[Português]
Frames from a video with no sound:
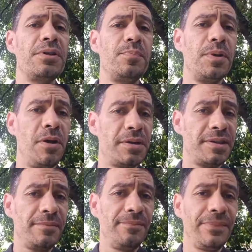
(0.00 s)
de
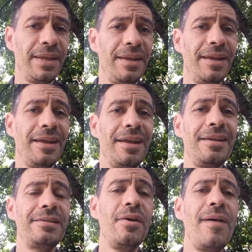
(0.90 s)
Spinoza.
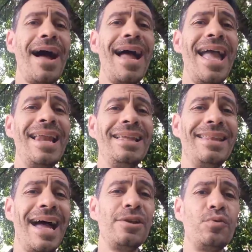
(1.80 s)
Então, a
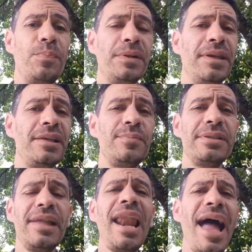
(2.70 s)
realidade do panteísmo
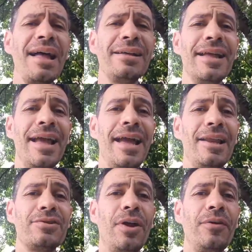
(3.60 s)
está lá.
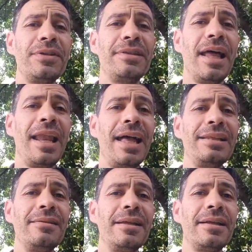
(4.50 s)
Ela só não está lá
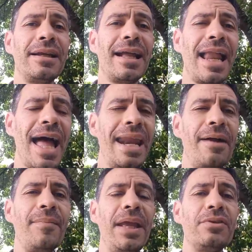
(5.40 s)

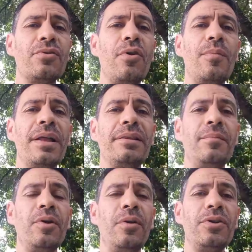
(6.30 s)
claramente com uma
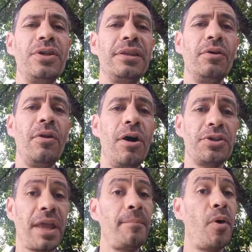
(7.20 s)
terminologia
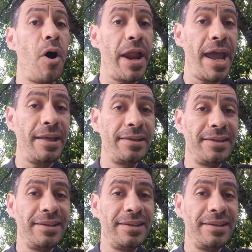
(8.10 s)
teológica, embora